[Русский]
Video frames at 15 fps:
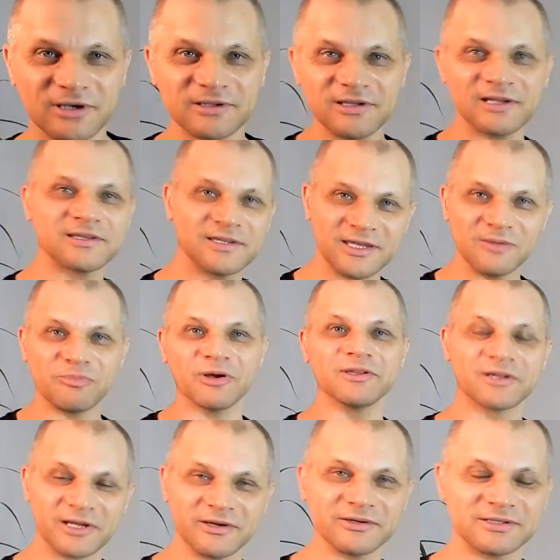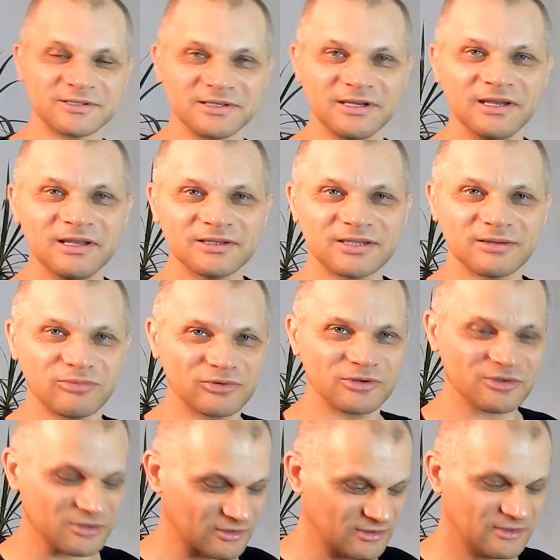тогда ты ей понравишься. Ты
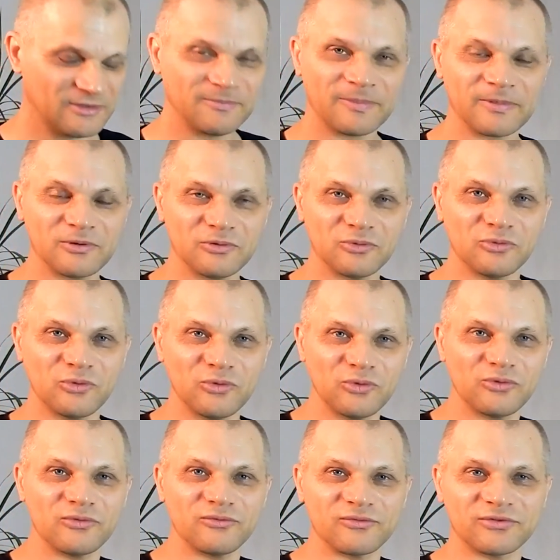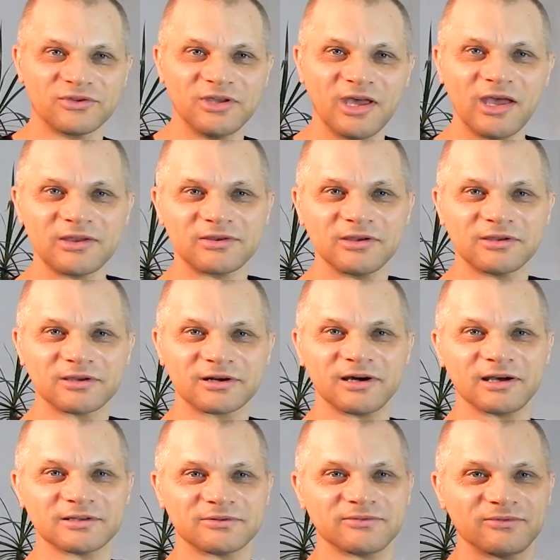будешь в 10
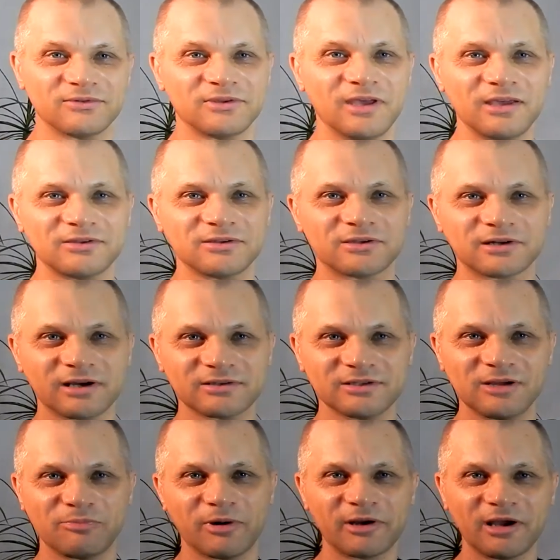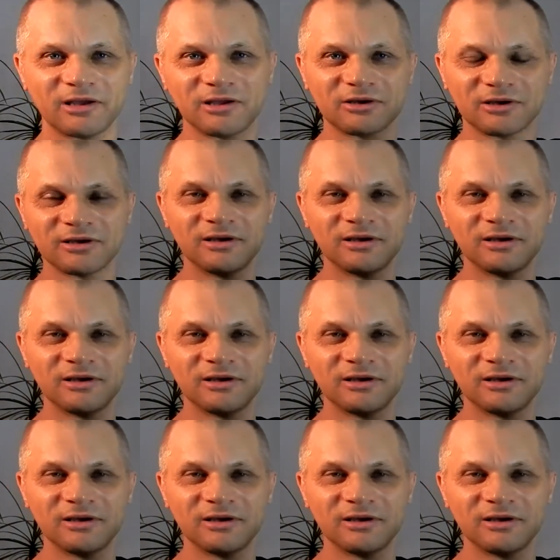раз, в 10 раз на порядок